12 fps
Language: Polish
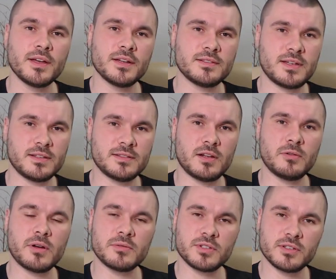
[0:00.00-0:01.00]

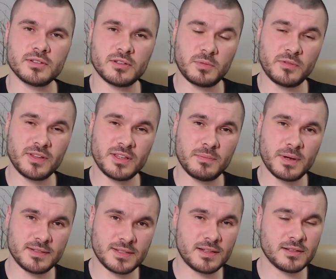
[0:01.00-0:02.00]
zainstalują się odpowiednie
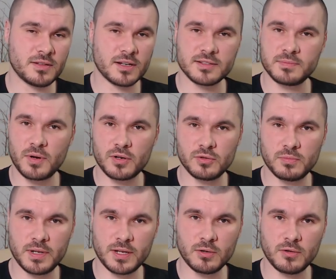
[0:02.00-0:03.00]
presety do eksportu
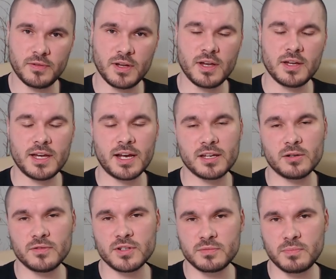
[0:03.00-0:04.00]
plików, jak i
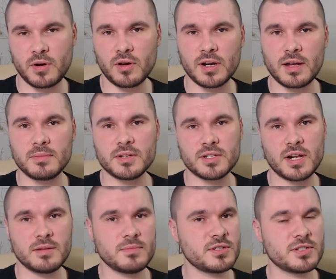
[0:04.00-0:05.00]
również program,
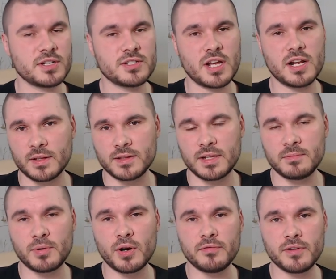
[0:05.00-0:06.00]
jeżeli byście chcieli ten
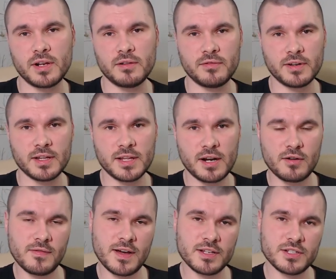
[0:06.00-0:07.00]
profil
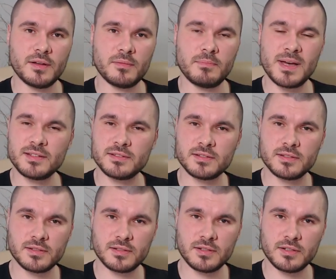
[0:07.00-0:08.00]
wygenerować
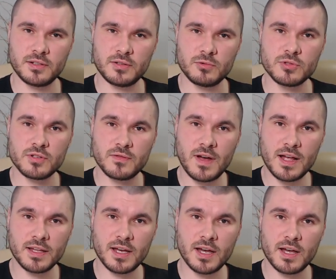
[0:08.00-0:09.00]
bez y,
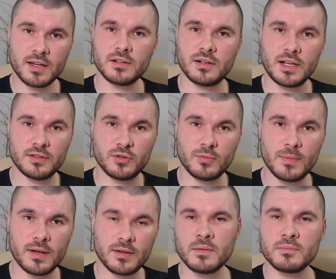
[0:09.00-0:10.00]
używania
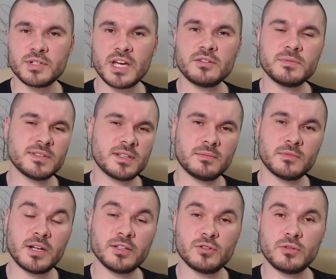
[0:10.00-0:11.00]
Lightrooma. Przejdźmy zatem
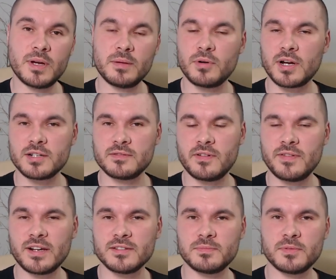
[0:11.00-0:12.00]
do Lightrooma i pokażę Wam, w
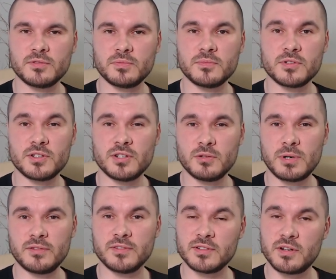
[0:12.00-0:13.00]
jaki sposób możecie to
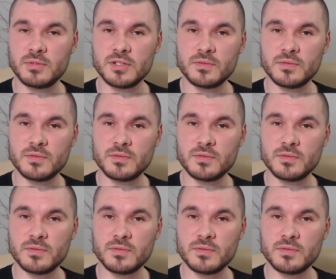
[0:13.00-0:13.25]
łatwo zrobić.